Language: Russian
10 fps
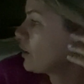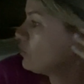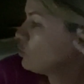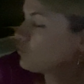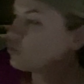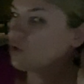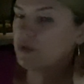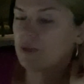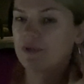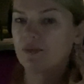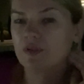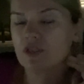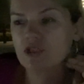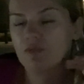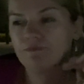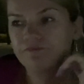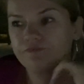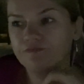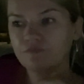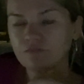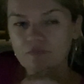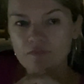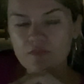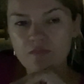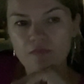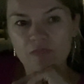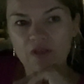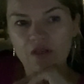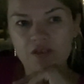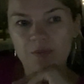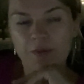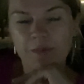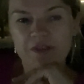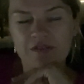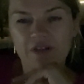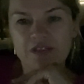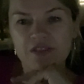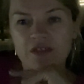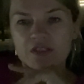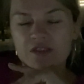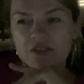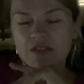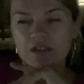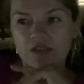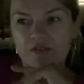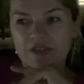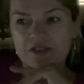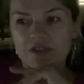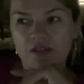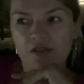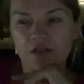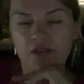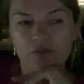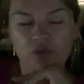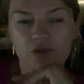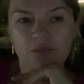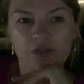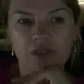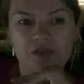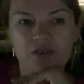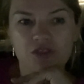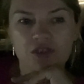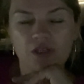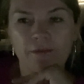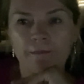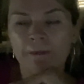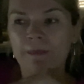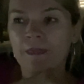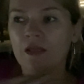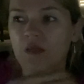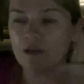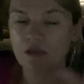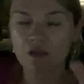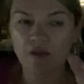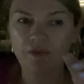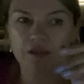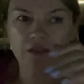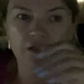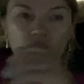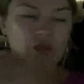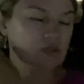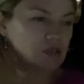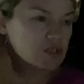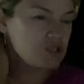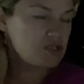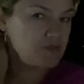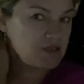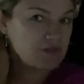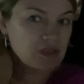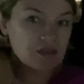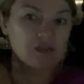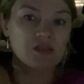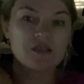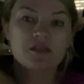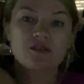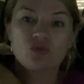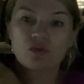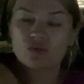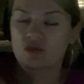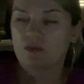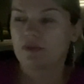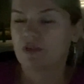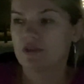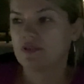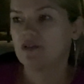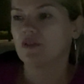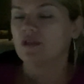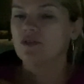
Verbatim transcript: ну, в доме на первом этаже типа из квартиры, из некоторых квартир делали вот магазинчики. И далековато довольно-таки, через весь квартал наискосок нужно было идти. И она